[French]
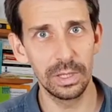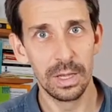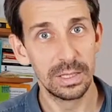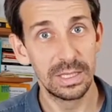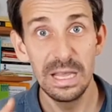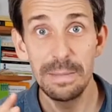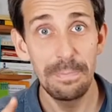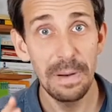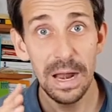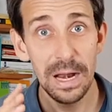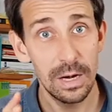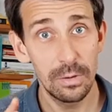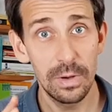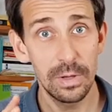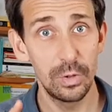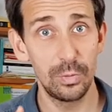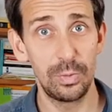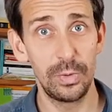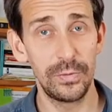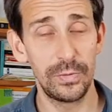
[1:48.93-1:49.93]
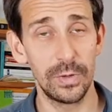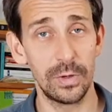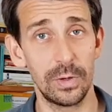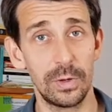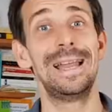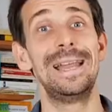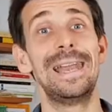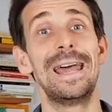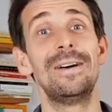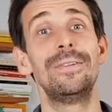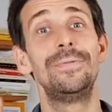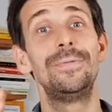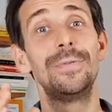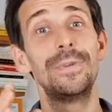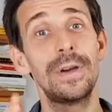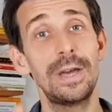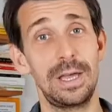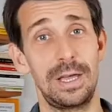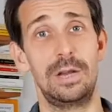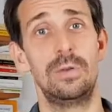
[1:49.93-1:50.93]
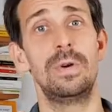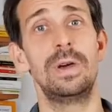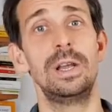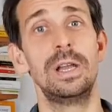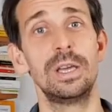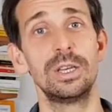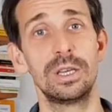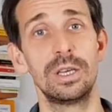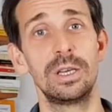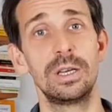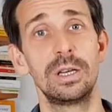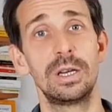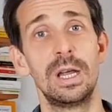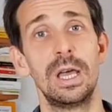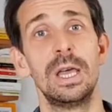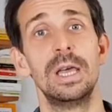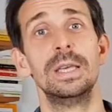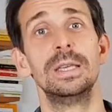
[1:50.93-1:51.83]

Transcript: C'est pas la loi du plus fort. La vraie loi de la jungle,